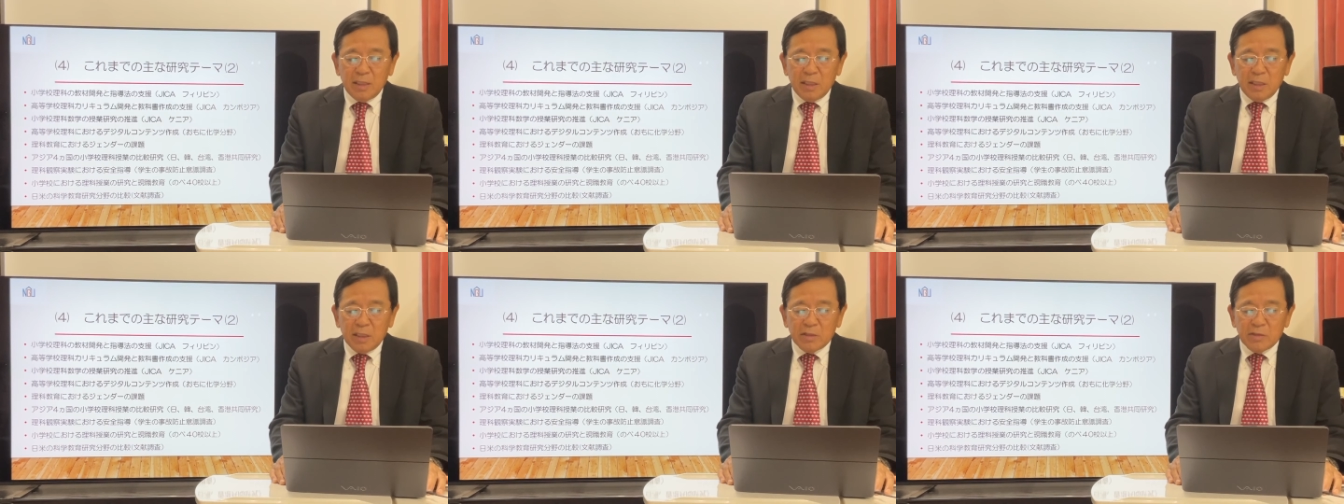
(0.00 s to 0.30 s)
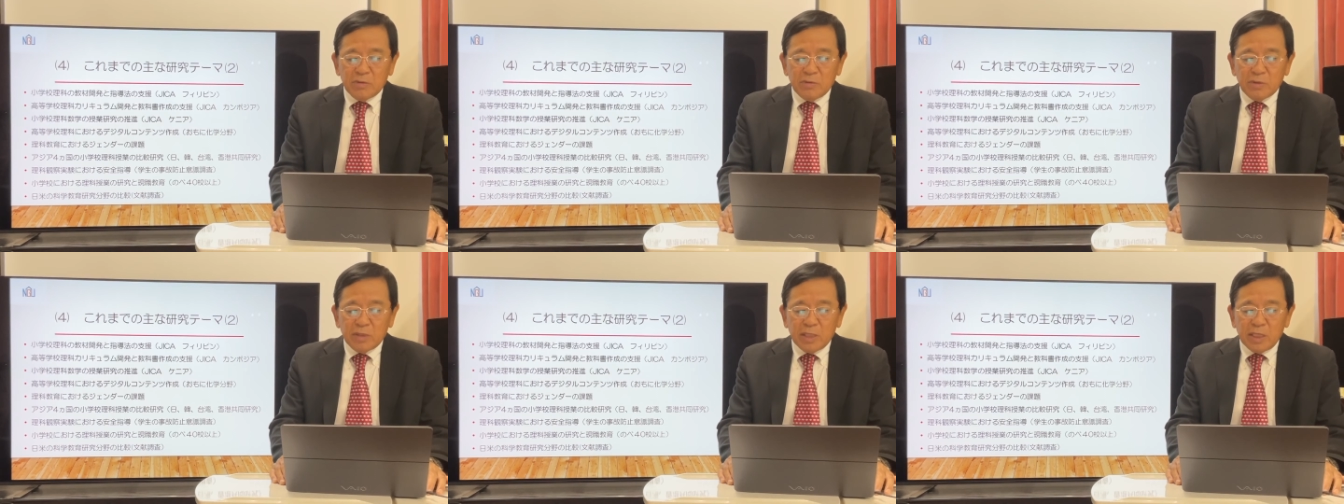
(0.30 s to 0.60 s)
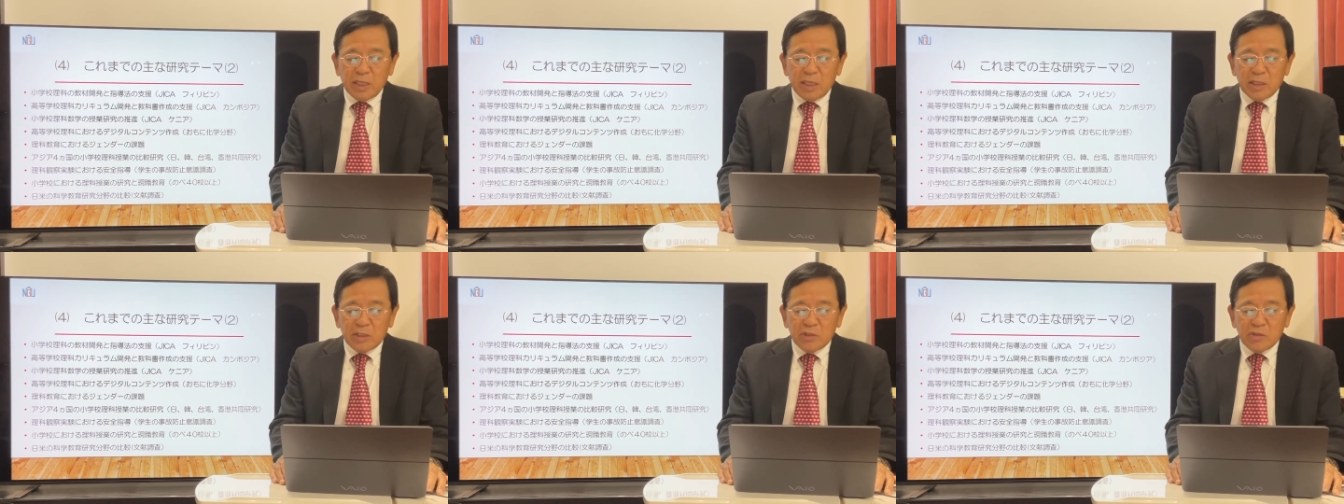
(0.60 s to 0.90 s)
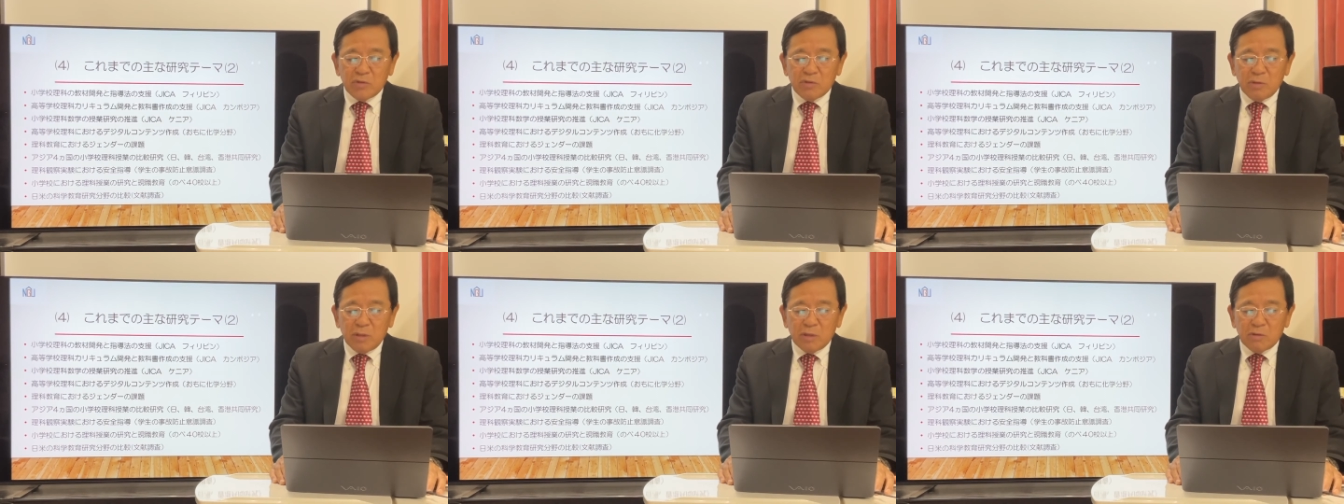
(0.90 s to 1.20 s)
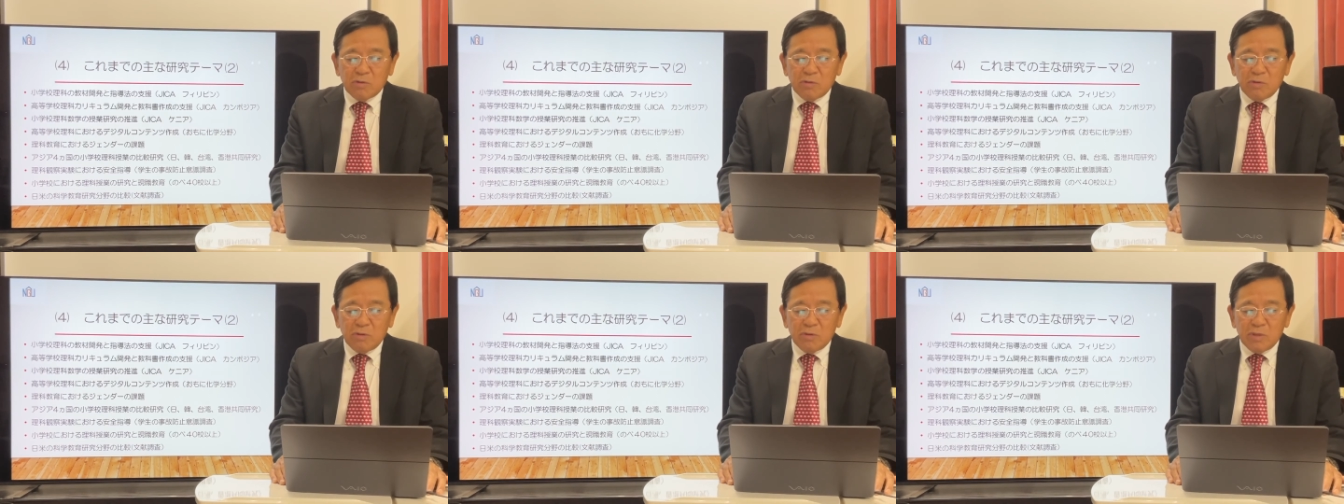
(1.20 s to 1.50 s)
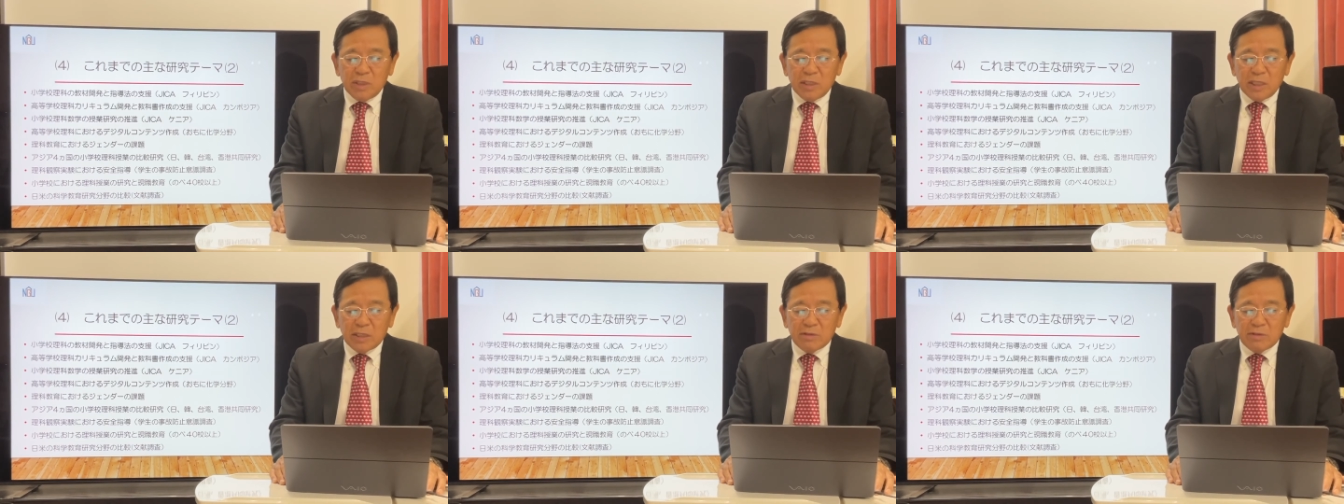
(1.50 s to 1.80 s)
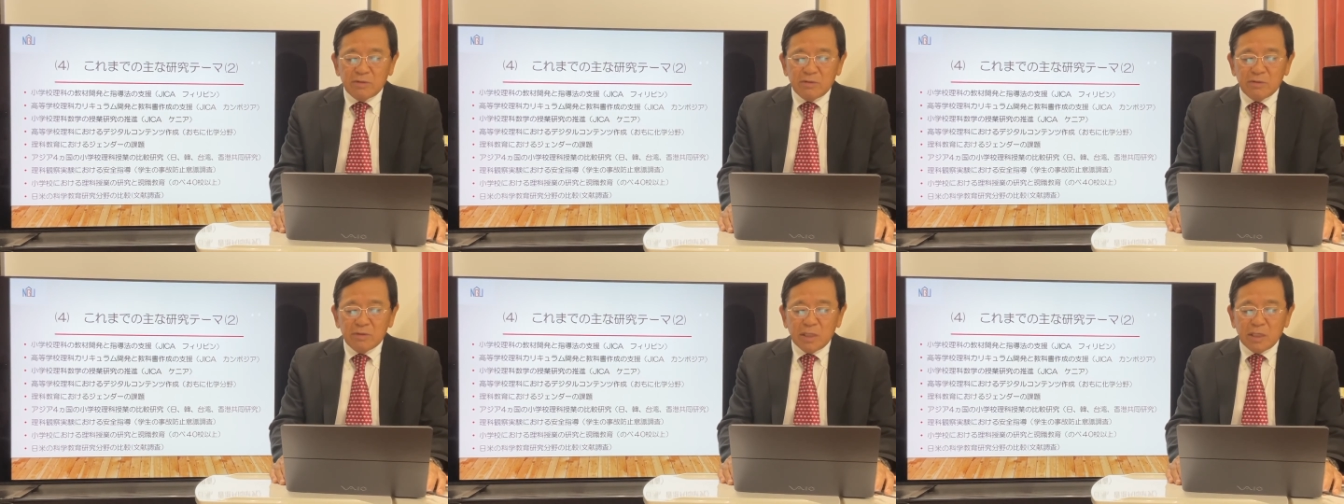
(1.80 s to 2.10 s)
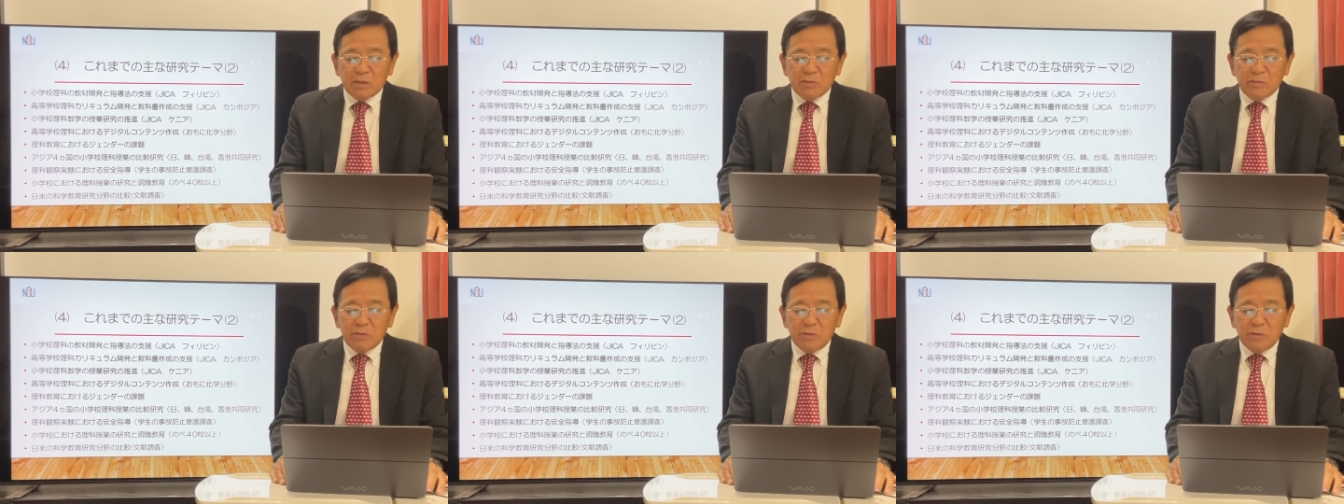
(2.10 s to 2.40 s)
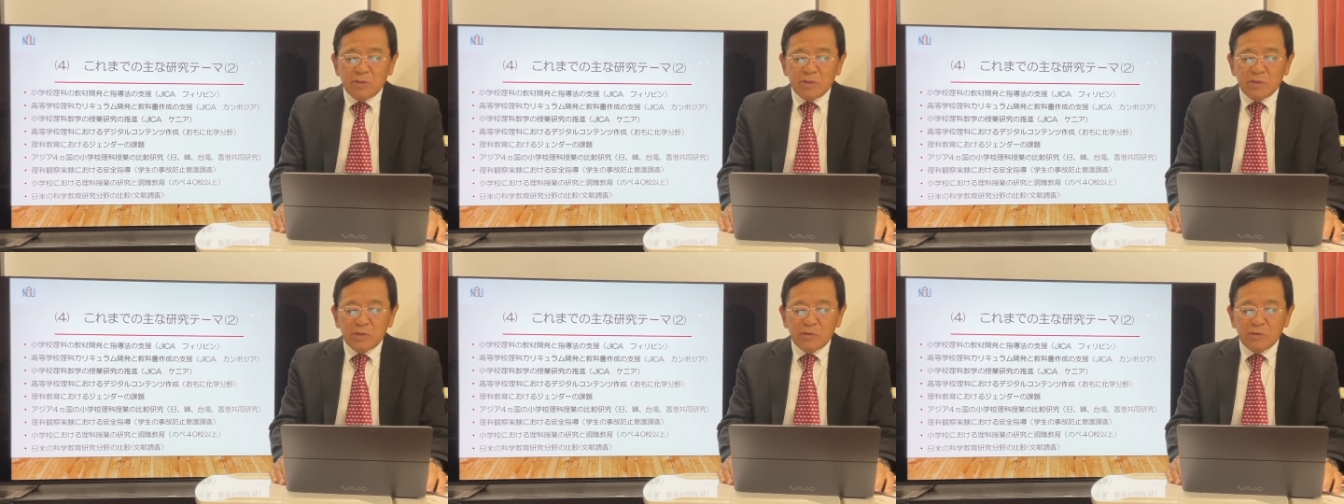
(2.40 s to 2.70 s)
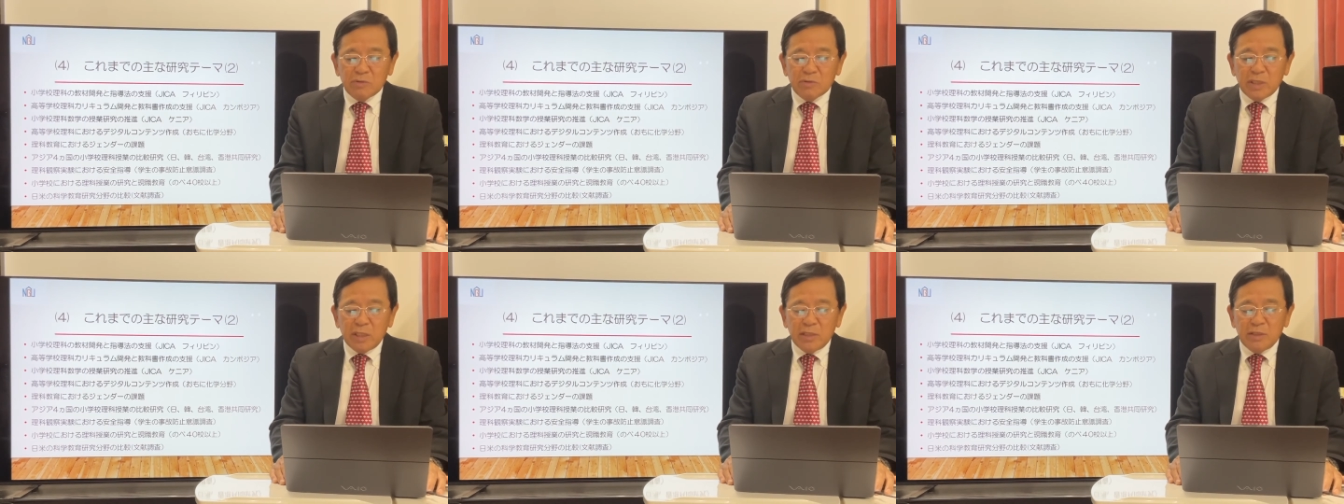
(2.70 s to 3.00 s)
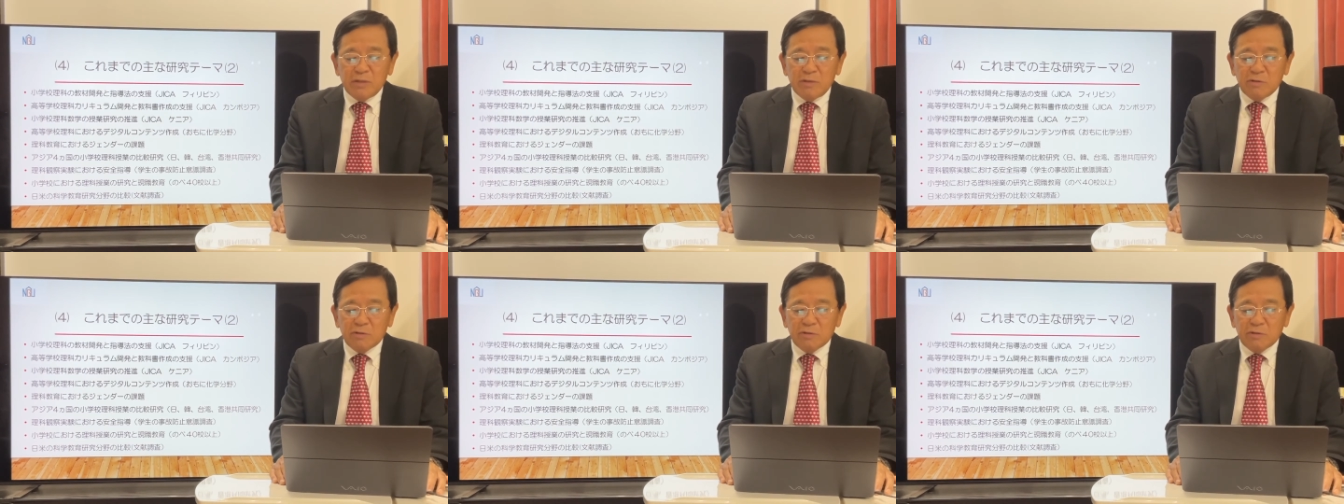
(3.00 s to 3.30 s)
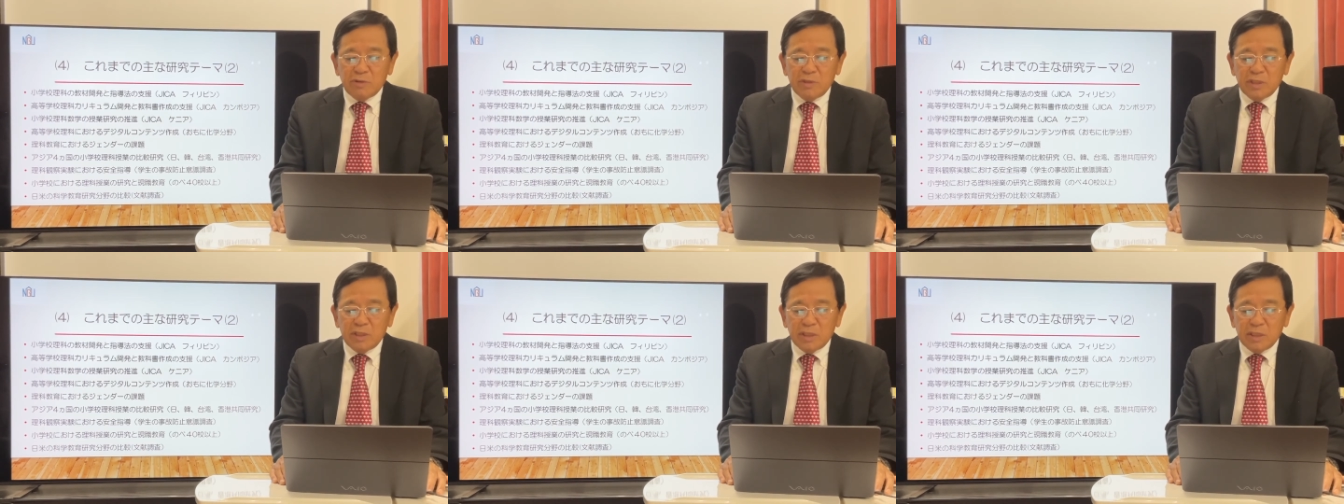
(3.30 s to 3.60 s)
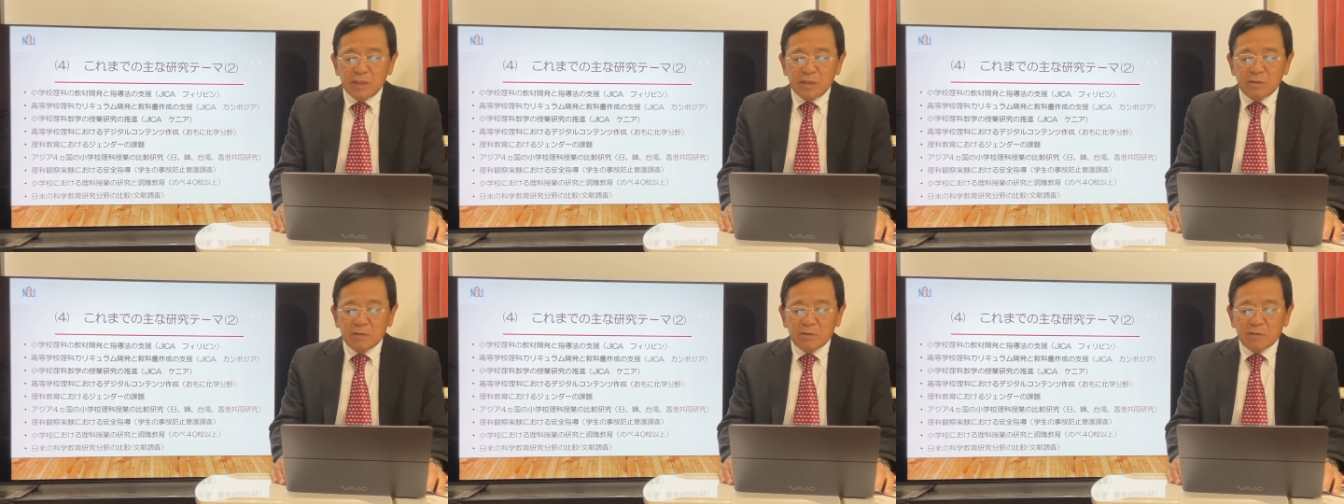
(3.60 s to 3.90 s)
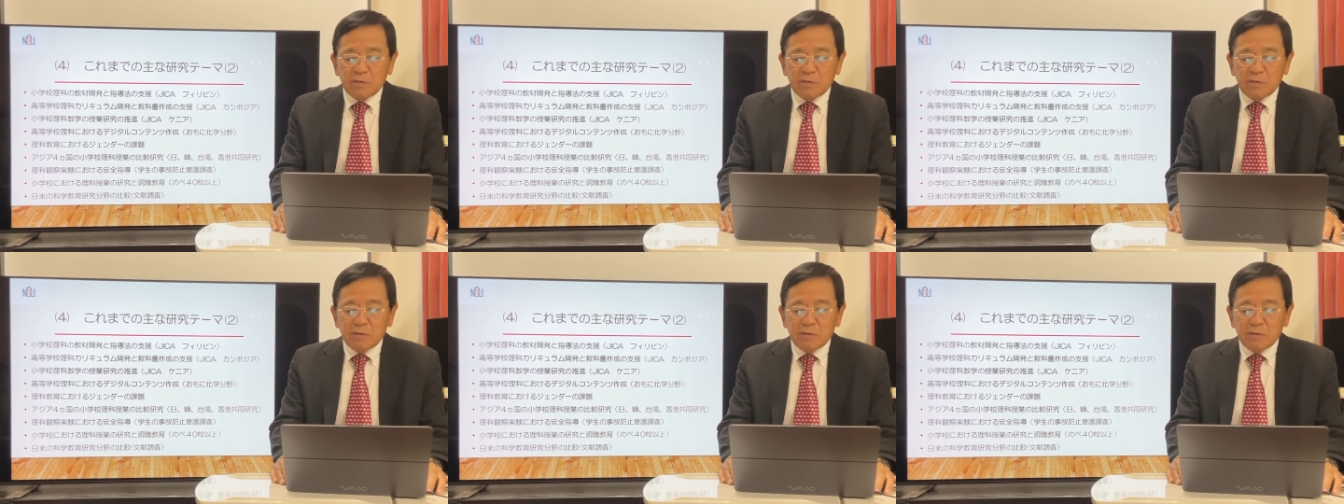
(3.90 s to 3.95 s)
それから小学校理科数学の授業研究の推進